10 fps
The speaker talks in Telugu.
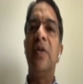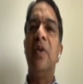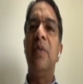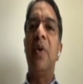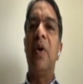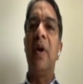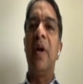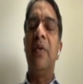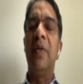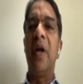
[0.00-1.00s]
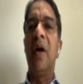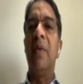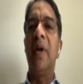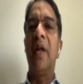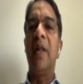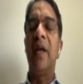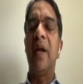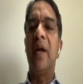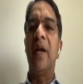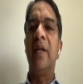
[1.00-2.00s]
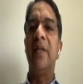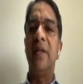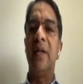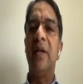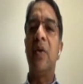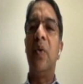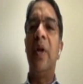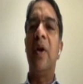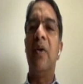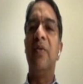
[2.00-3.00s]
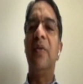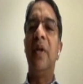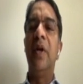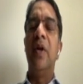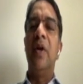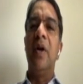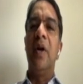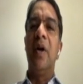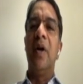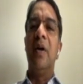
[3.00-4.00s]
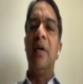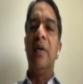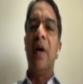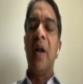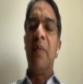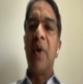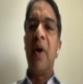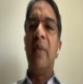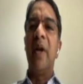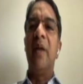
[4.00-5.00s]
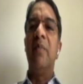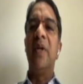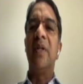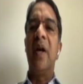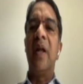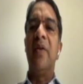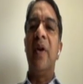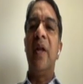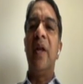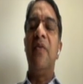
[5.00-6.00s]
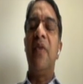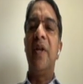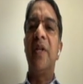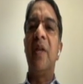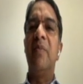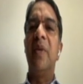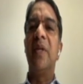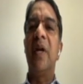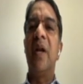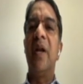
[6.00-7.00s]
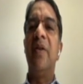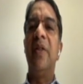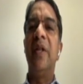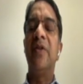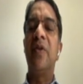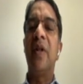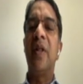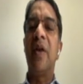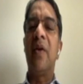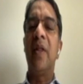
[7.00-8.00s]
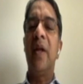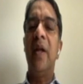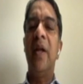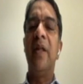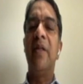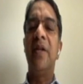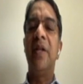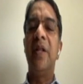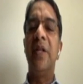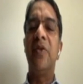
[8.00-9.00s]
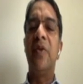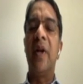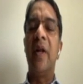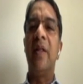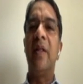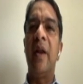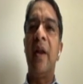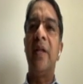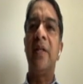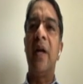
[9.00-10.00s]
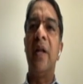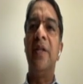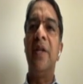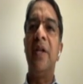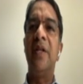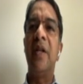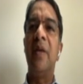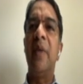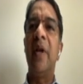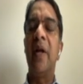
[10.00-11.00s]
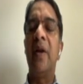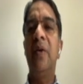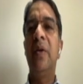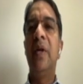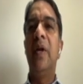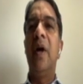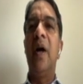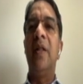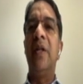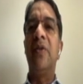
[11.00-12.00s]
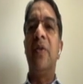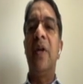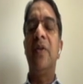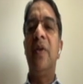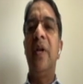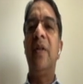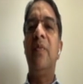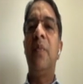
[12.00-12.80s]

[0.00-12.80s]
లో ఇప్పుడు ఆల్రెడీ ఉంది కాబట్టి ఐ థింక్ ఇట్ ఈస్ కూలింగ్ ఆఫ్ అన్ఎంప్లాయ్మెంట్ నంబర్స్ కానివ్వండి ఇన్ఫ్లేషన్ నంబర్స్ కానివ్వండి తీసుకున్న తర్వాత ఈ డెసిషన్ తీసుకున్నారు ఏదైతే రేట్స్ అన్చేంజ్డ్ అని పెట్టారో అది తీసుకున్నారు సో ఇట్స్